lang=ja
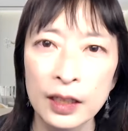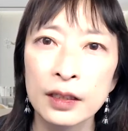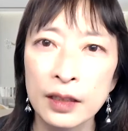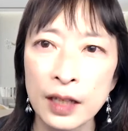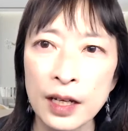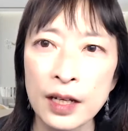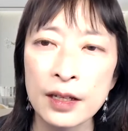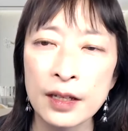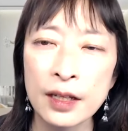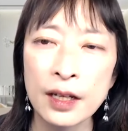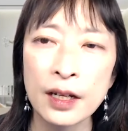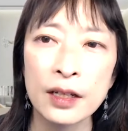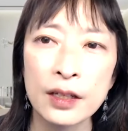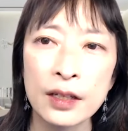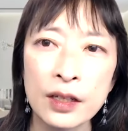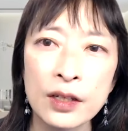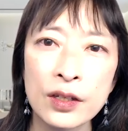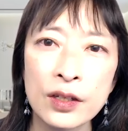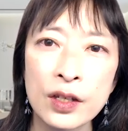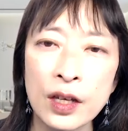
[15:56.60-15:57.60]
で、さら
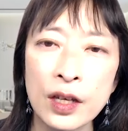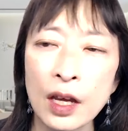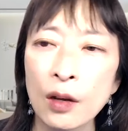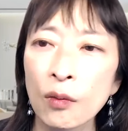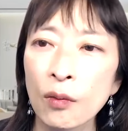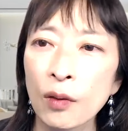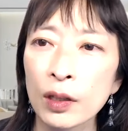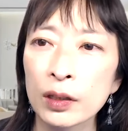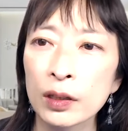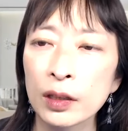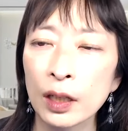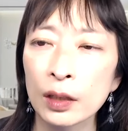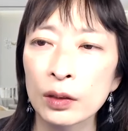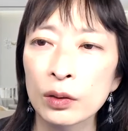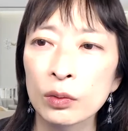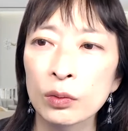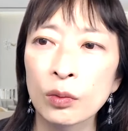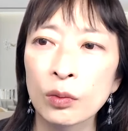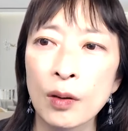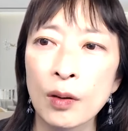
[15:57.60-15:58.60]
に試験終わった
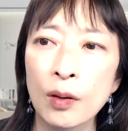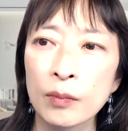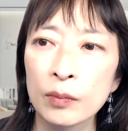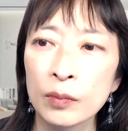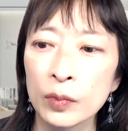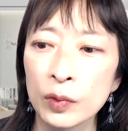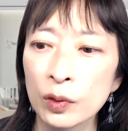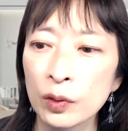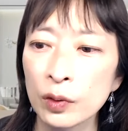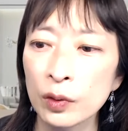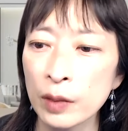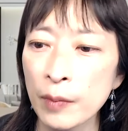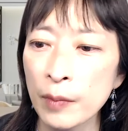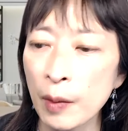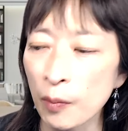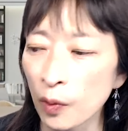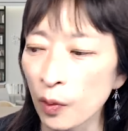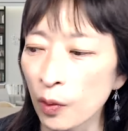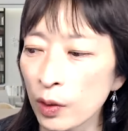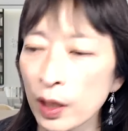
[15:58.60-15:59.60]
後とかも、
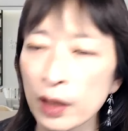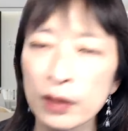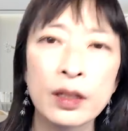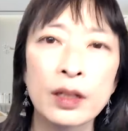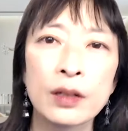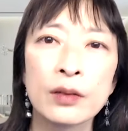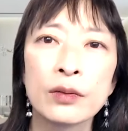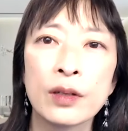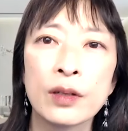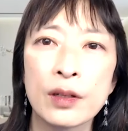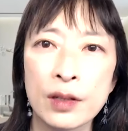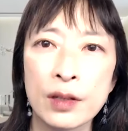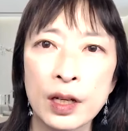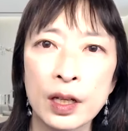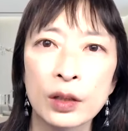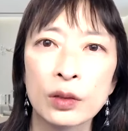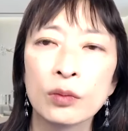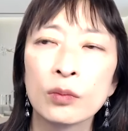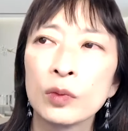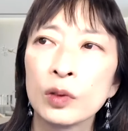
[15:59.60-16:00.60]
今もやってるんです
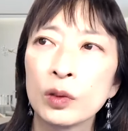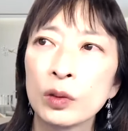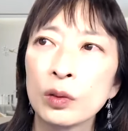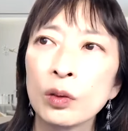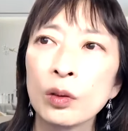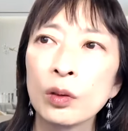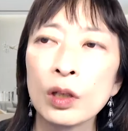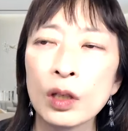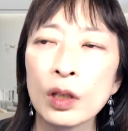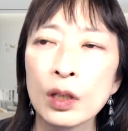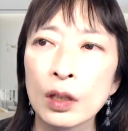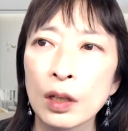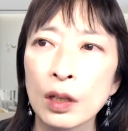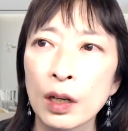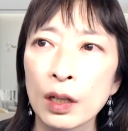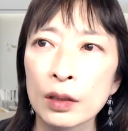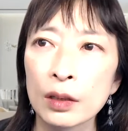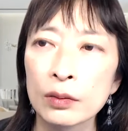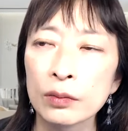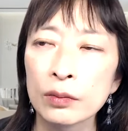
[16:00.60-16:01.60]
けれども、
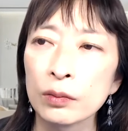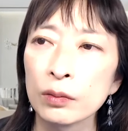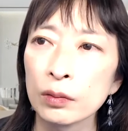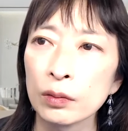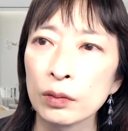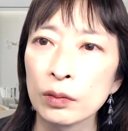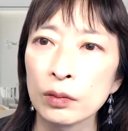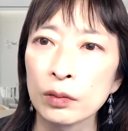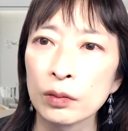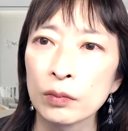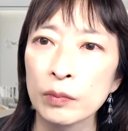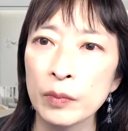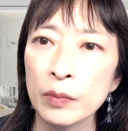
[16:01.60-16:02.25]
あの、